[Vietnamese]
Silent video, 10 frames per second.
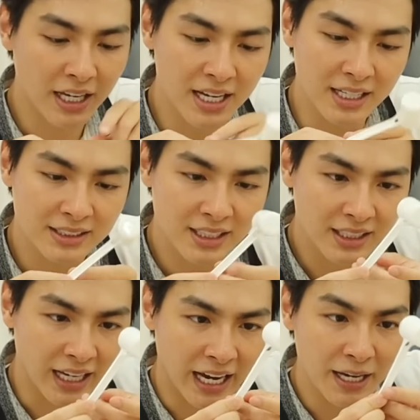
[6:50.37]
in ở
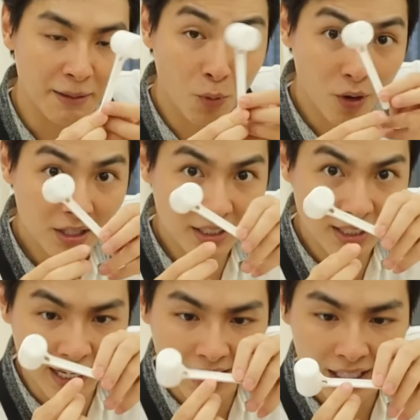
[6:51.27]
trên cái muỗng như
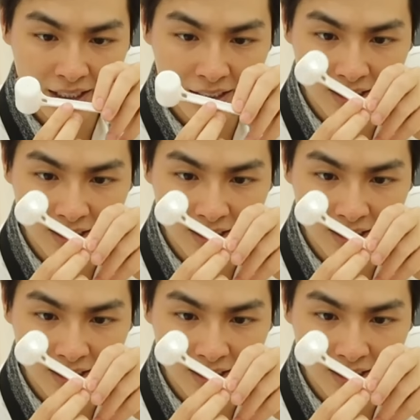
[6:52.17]
thế này này